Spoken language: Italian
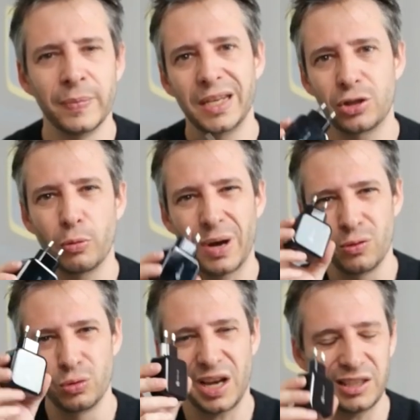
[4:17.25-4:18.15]
Insomma,
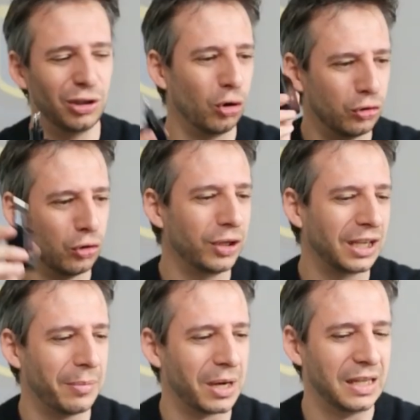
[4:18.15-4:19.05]
usatelo non in
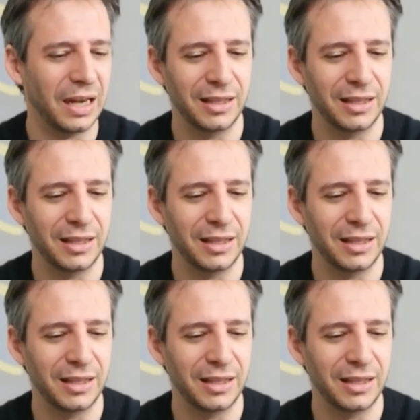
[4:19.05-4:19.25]
camera da